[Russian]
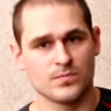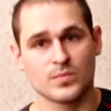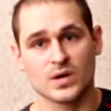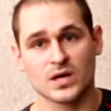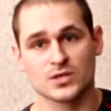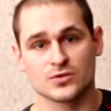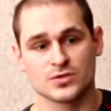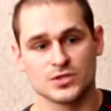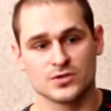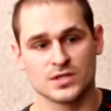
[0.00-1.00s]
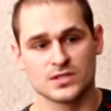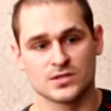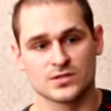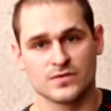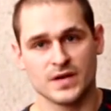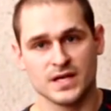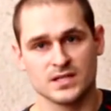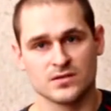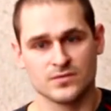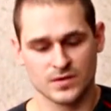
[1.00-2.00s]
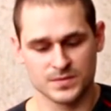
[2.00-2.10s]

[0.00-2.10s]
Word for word: покажу еще один из вариантов